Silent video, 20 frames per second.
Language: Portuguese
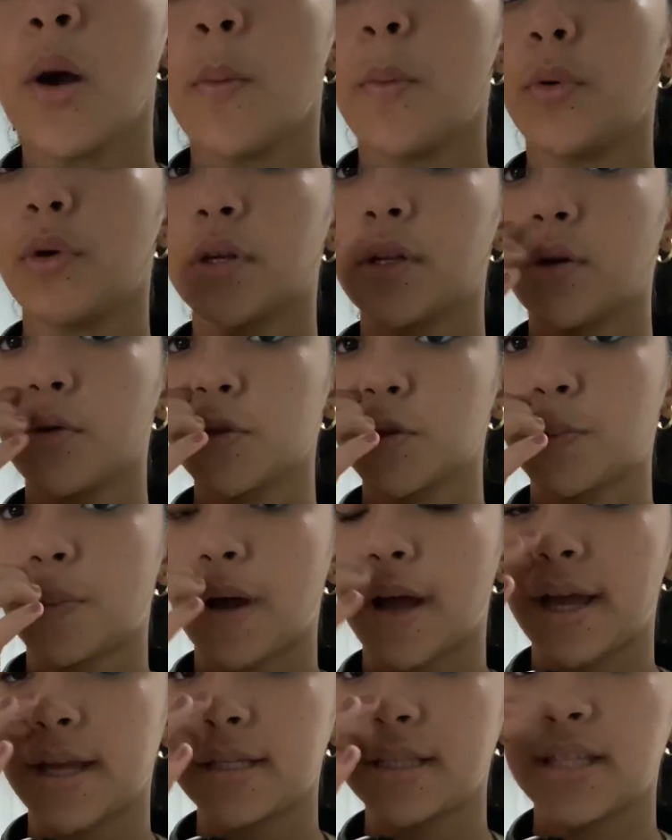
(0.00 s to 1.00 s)
porque os
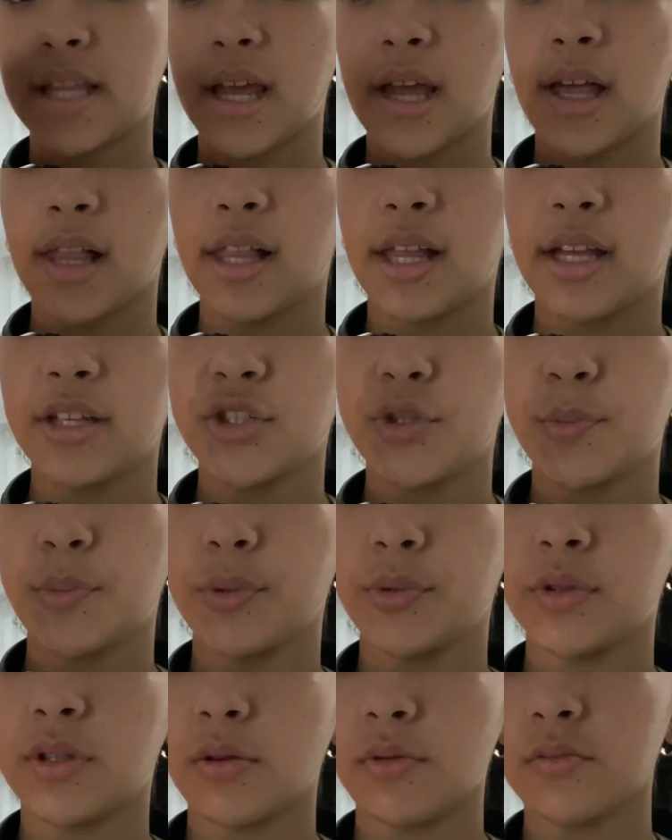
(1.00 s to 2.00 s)
pais dela, tipo,
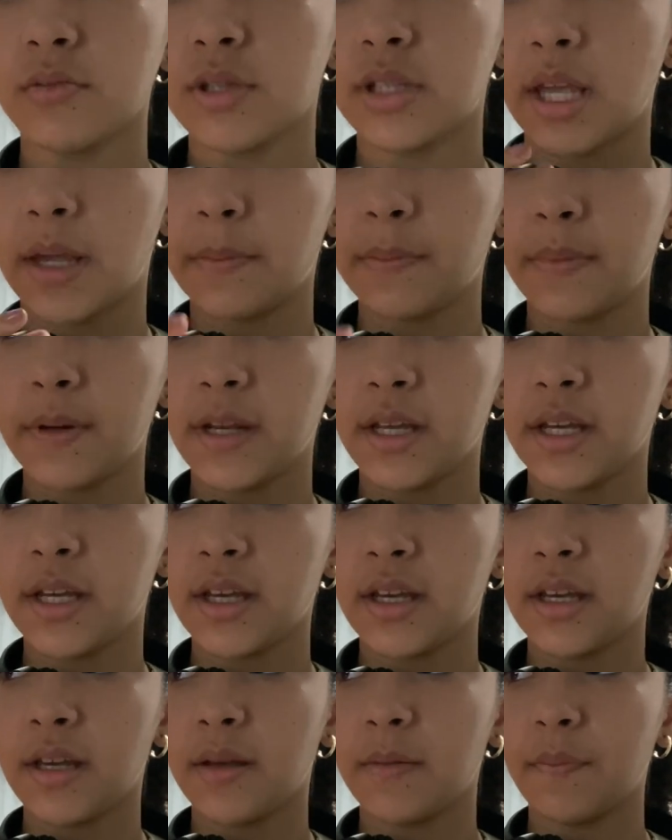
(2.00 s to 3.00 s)
estão
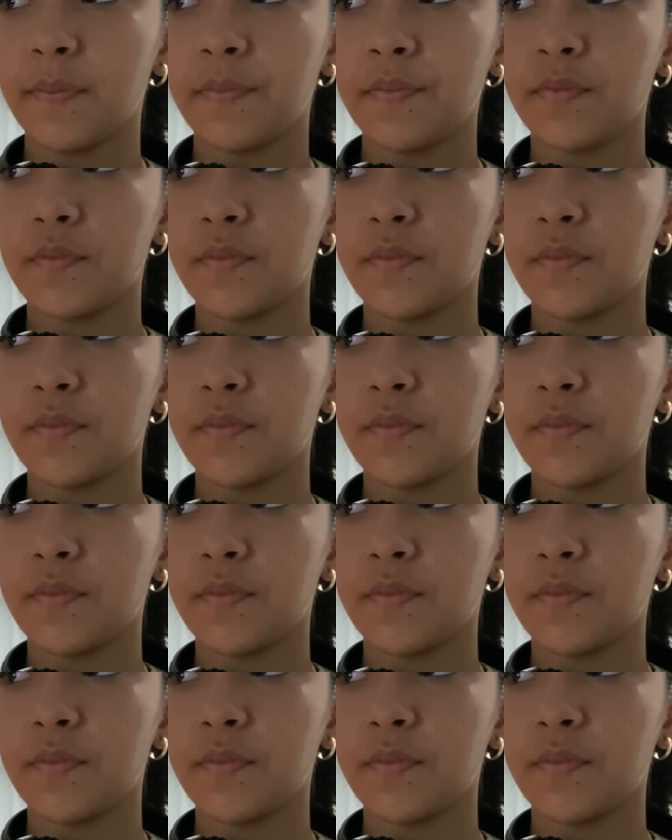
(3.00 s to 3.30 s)
sempre